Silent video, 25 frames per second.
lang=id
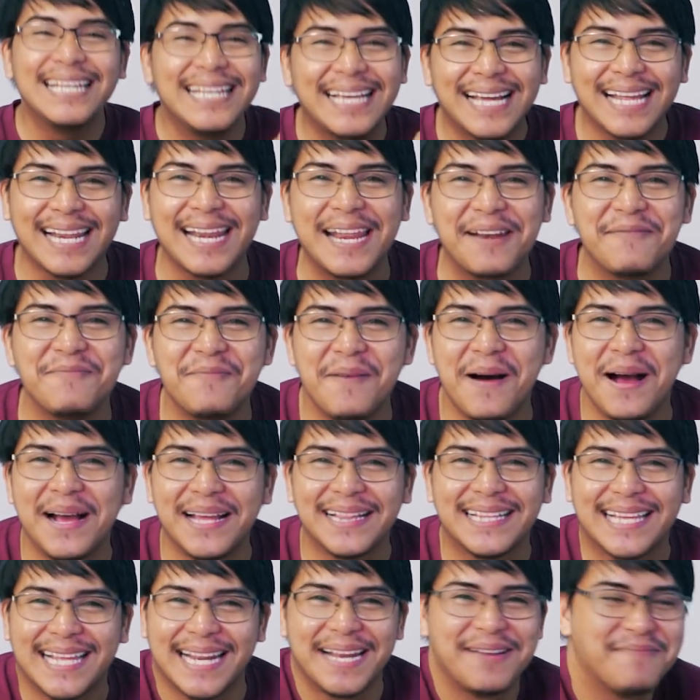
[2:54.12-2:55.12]
Ini keren
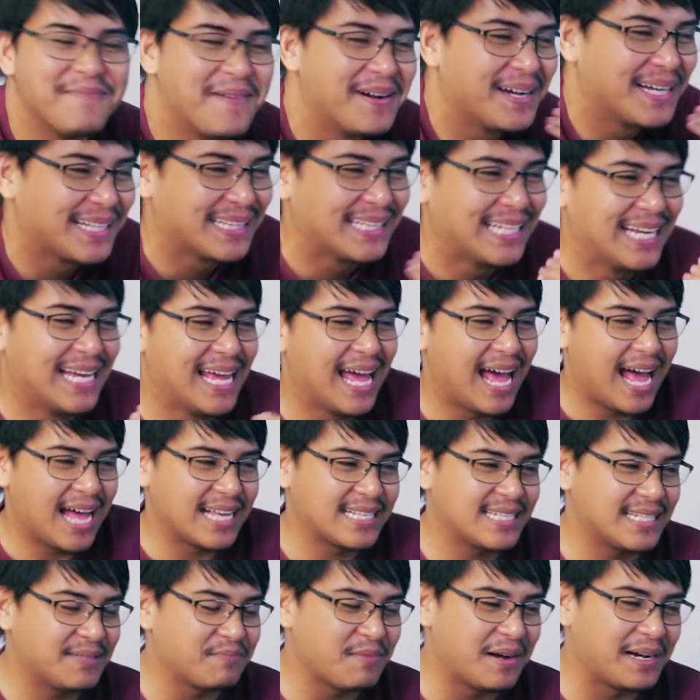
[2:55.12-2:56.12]
banget, keren banget,
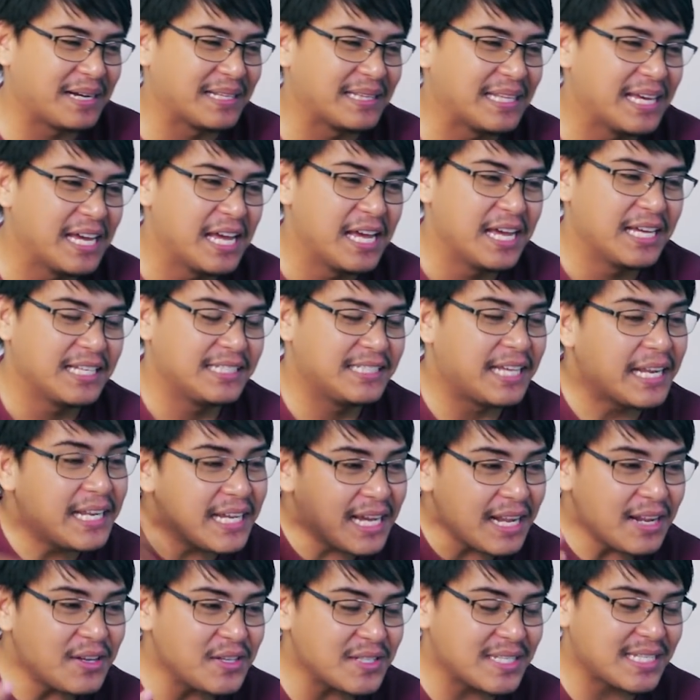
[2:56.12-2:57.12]
asik banget. Jadi
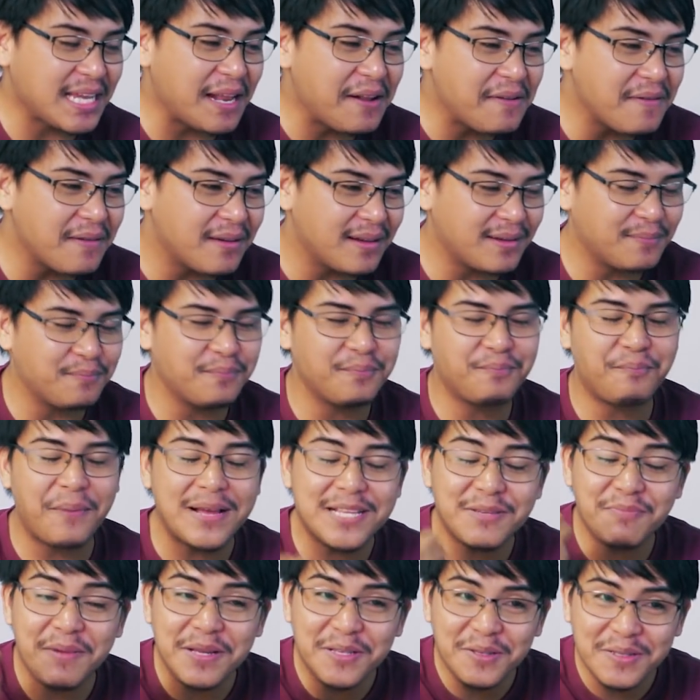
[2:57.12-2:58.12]
kalau sel pas
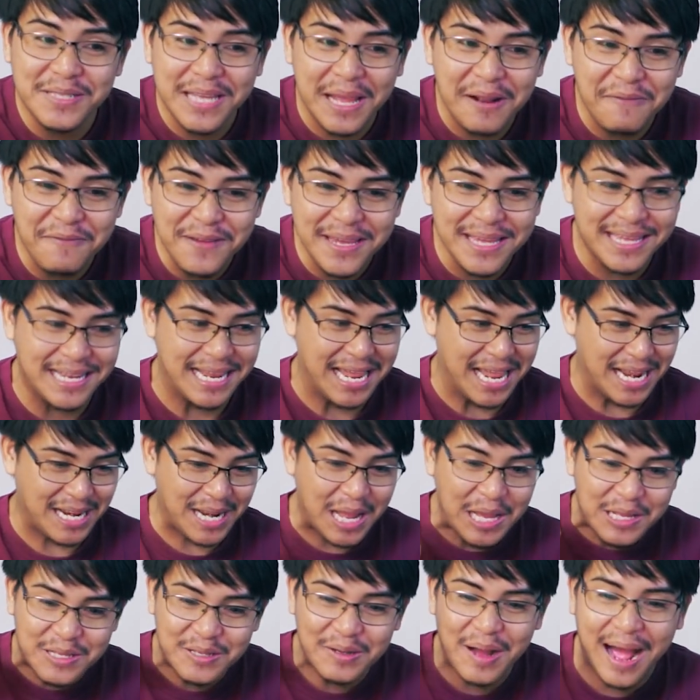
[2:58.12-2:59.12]
masuk selfie
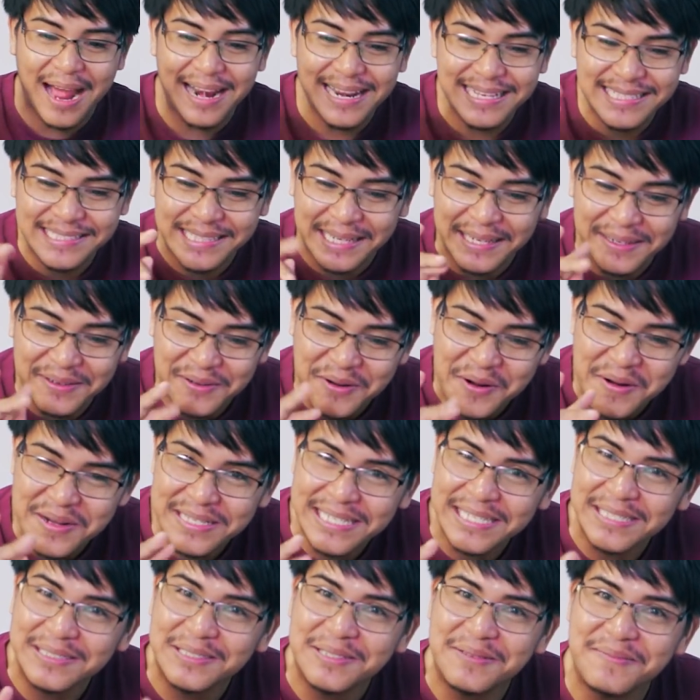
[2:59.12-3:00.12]
langsung ada cengkok,
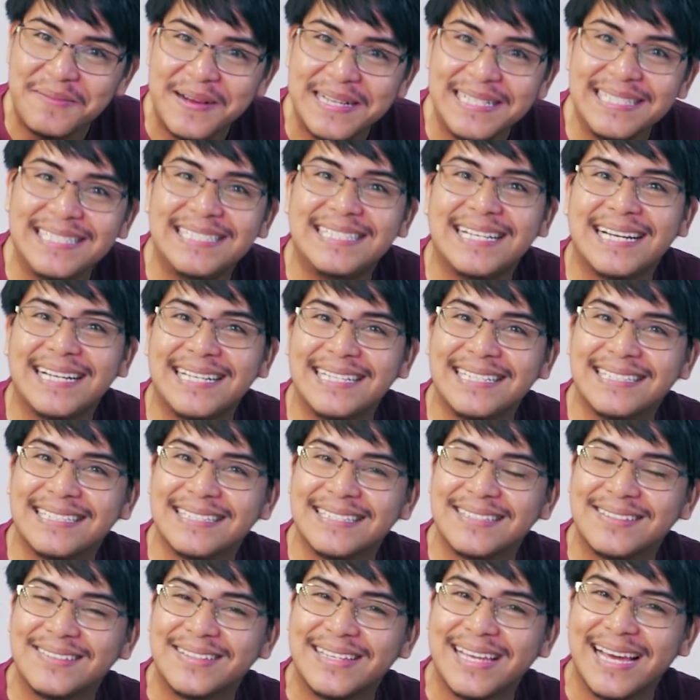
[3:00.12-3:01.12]
cengkok manja di
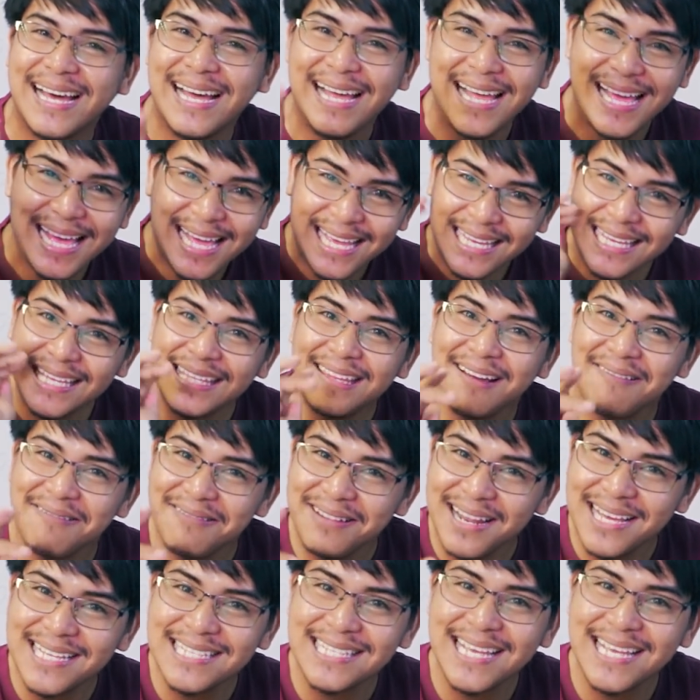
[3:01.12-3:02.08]
situ ya. Kita ulang